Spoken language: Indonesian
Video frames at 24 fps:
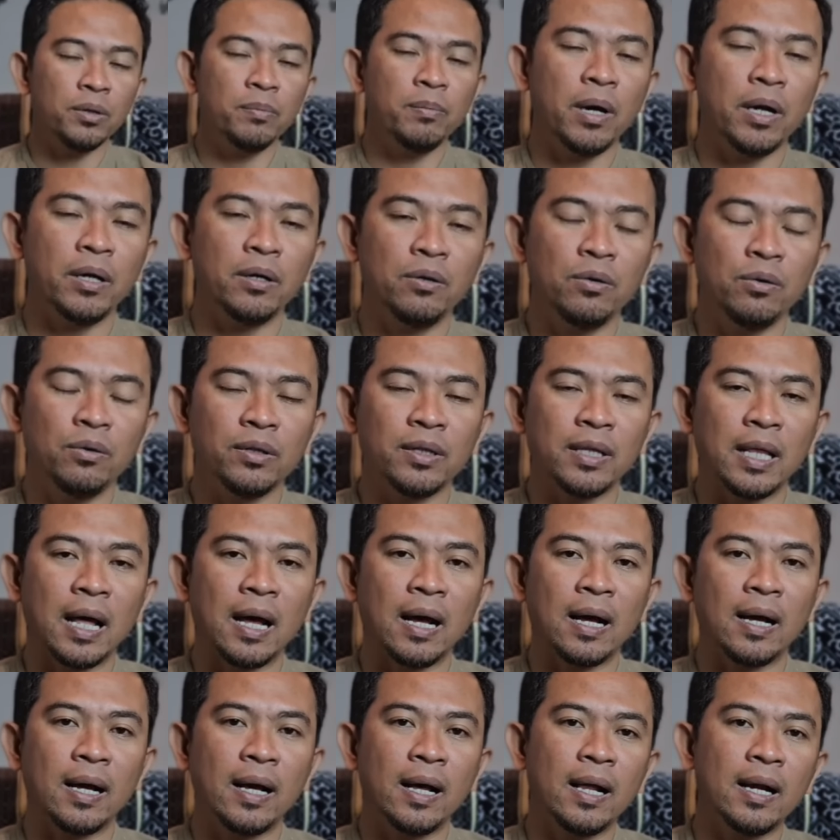di Bandung
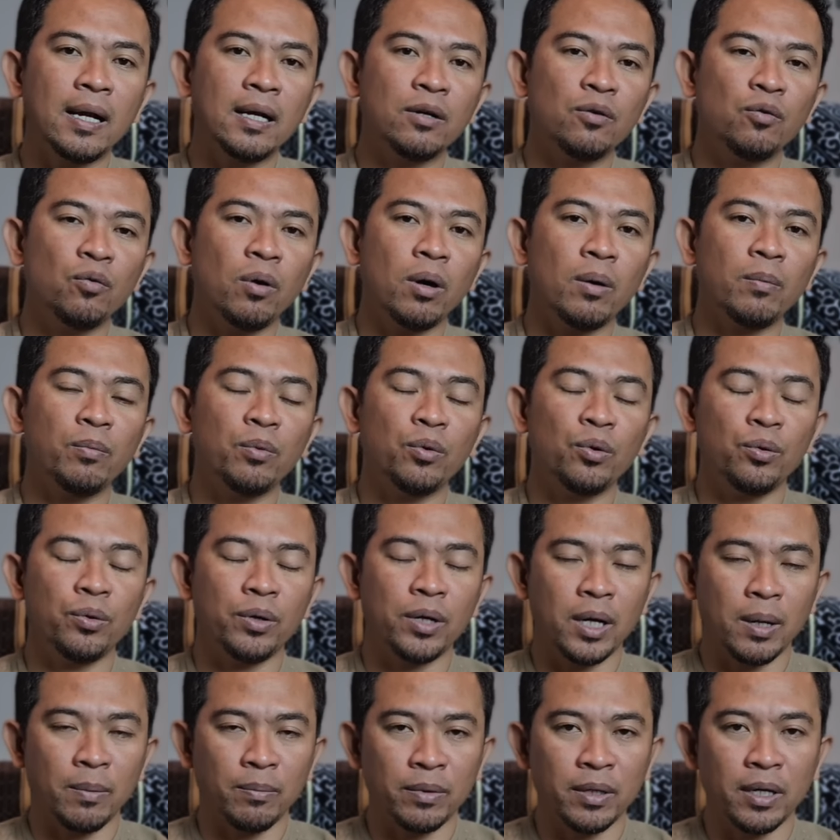tanggal
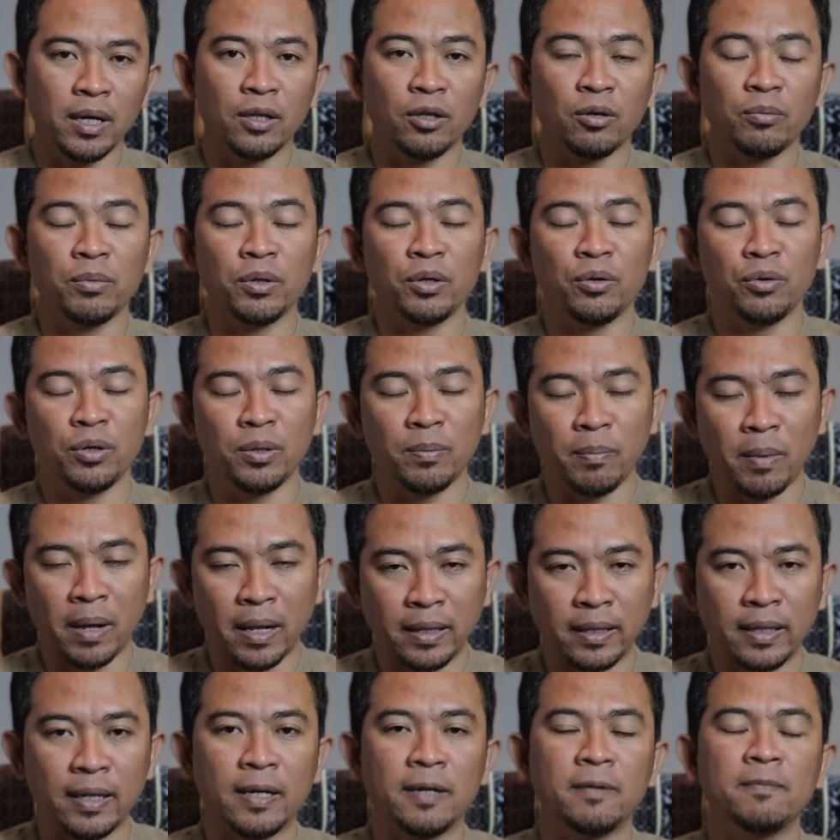26-nya atau minggu
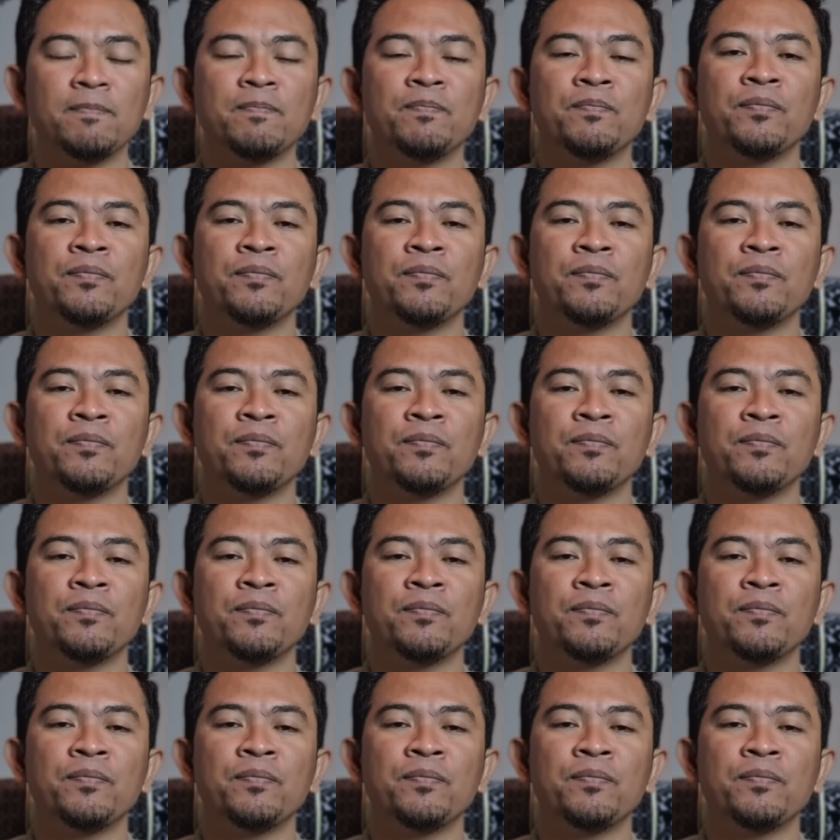depannya.